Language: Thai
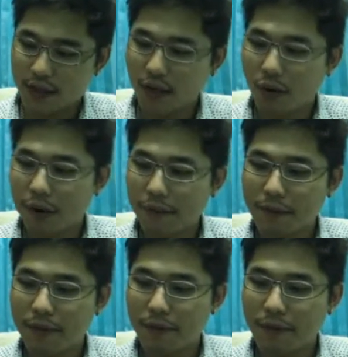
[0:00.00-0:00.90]
เนื่องจากความ
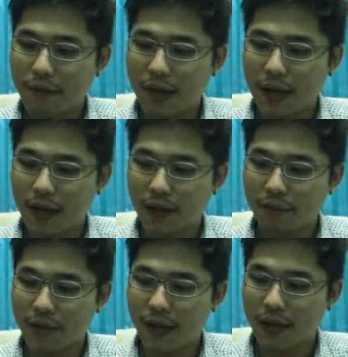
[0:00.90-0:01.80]
ที่มันเป็นเบียร์
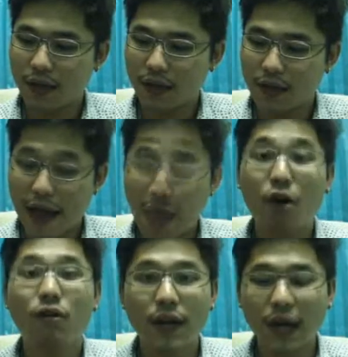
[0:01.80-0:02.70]
แอ
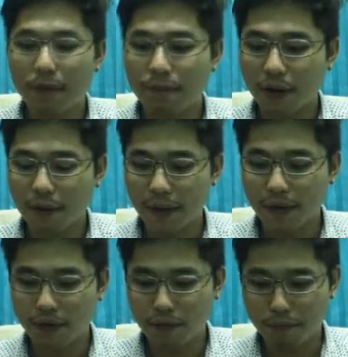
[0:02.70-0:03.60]
ลนะครับแล้วก็เป็
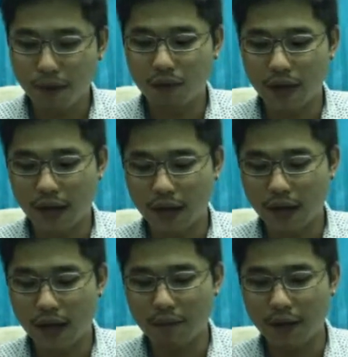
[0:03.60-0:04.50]
นทริปเปิลเนี่ย
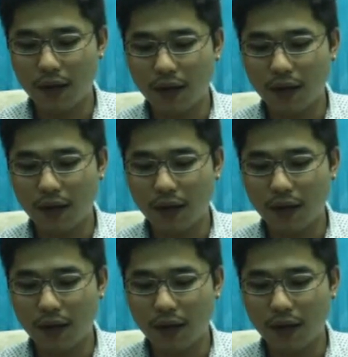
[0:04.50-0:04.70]
นะครับ